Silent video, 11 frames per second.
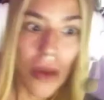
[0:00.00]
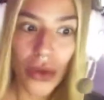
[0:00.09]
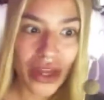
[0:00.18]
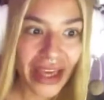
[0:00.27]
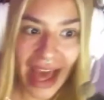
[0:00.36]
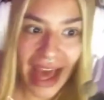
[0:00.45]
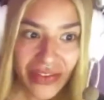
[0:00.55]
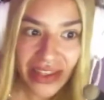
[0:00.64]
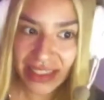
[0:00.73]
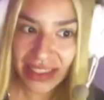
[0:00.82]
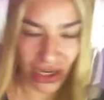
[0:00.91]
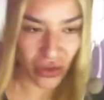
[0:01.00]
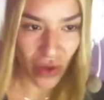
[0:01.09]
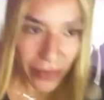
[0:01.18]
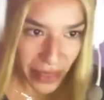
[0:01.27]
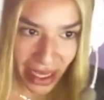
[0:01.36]
Porque antes que no
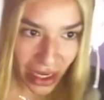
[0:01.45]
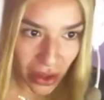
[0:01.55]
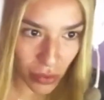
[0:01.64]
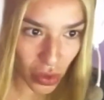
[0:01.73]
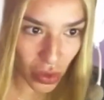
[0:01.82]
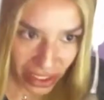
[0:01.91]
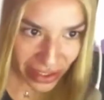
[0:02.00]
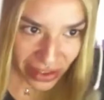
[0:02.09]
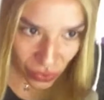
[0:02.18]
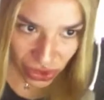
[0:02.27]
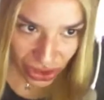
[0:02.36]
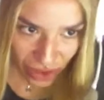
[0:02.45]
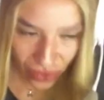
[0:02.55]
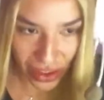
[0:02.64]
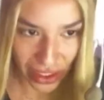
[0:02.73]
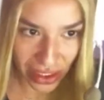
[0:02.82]
había como redes, un
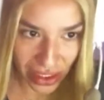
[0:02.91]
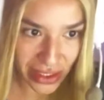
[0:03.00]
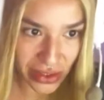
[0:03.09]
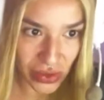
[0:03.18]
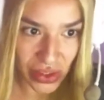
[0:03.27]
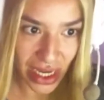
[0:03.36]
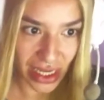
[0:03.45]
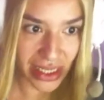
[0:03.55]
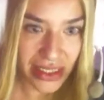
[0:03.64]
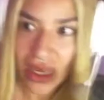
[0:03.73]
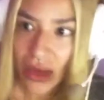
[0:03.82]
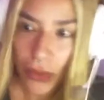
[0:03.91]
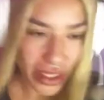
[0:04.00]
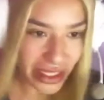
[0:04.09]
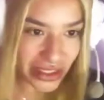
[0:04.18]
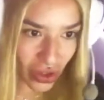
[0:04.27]
chingo de redes sociales,
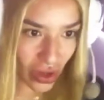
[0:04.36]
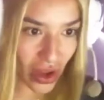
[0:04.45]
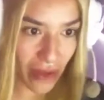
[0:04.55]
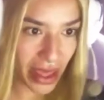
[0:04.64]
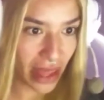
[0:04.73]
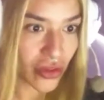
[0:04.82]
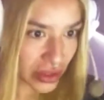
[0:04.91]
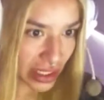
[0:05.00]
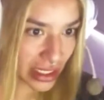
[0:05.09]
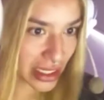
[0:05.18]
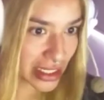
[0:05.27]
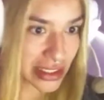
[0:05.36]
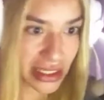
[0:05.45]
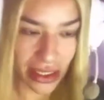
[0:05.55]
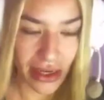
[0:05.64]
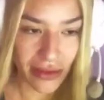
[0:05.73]
porque solo había dos canales
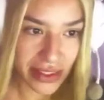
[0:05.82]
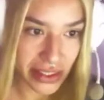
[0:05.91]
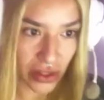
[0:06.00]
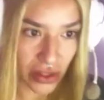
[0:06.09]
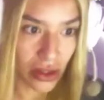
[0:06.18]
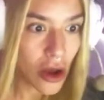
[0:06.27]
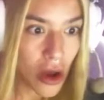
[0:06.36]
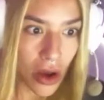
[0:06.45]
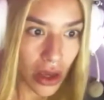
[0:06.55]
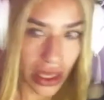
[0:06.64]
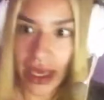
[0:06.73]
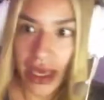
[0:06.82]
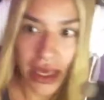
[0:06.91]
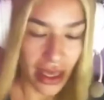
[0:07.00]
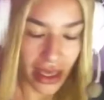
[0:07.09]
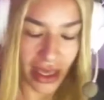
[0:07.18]
de televisión
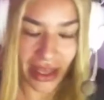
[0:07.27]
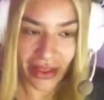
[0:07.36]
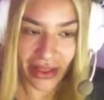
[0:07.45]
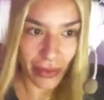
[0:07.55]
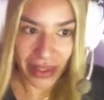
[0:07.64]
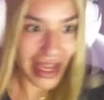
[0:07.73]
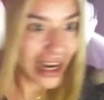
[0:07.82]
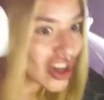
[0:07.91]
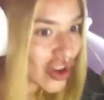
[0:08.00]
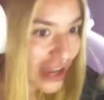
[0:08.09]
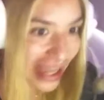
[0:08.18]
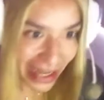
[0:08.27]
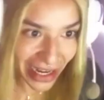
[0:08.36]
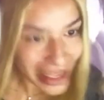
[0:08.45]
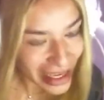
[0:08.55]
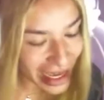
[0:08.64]
y, y te metían lo que
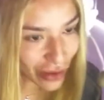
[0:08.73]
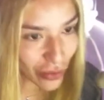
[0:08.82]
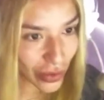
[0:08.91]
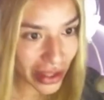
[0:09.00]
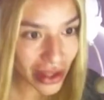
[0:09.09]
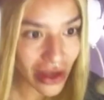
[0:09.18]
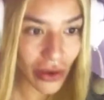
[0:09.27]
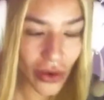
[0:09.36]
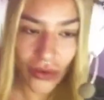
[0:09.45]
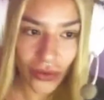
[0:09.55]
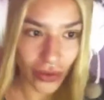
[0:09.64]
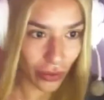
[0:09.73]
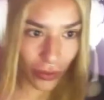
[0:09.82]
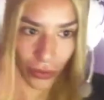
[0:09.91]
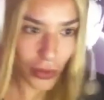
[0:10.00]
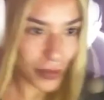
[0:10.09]
querían, güey,
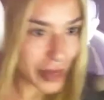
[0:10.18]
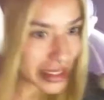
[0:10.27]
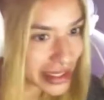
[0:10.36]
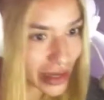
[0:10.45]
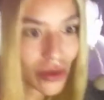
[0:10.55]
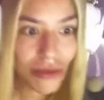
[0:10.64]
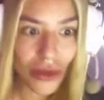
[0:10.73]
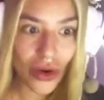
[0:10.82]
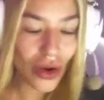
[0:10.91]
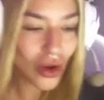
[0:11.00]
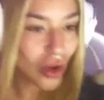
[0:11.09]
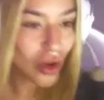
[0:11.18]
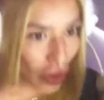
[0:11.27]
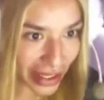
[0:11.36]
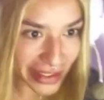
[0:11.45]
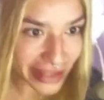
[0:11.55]
bombas de humo,
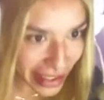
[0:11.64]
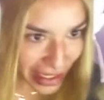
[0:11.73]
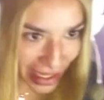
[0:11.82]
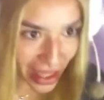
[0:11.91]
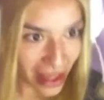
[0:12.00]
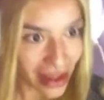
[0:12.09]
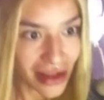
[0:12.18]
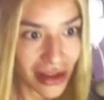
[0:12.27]
lo que sea.